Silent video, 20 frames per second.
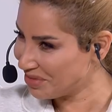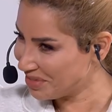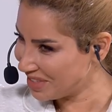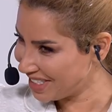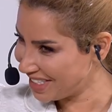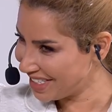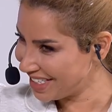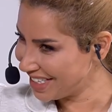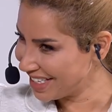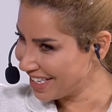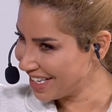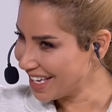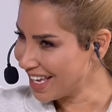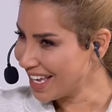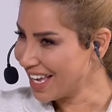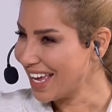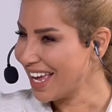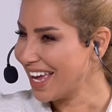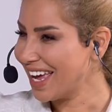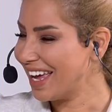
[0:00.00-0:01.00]
في
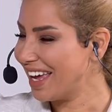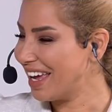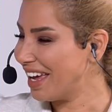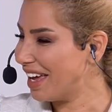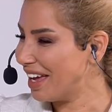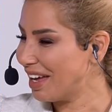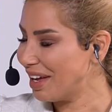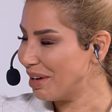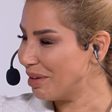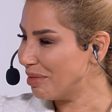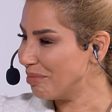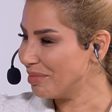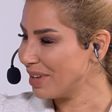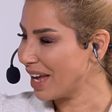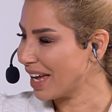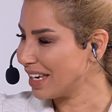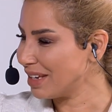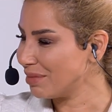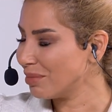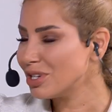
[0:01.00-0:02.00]

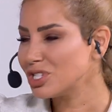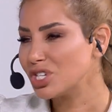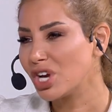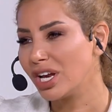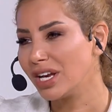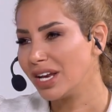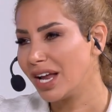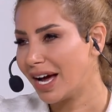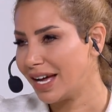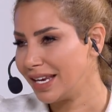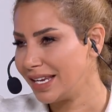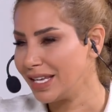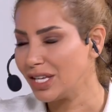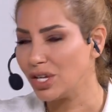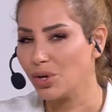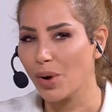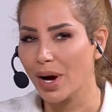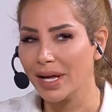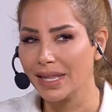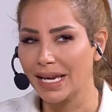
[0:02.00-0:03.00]
يعني ما شاء الله
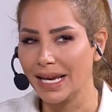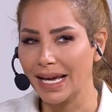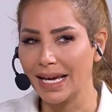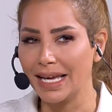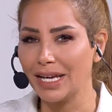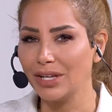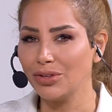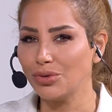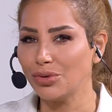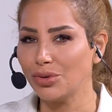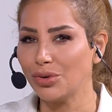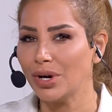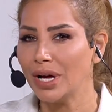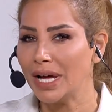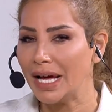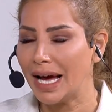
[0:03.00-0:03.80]
عليكي وهذا اللي حكيته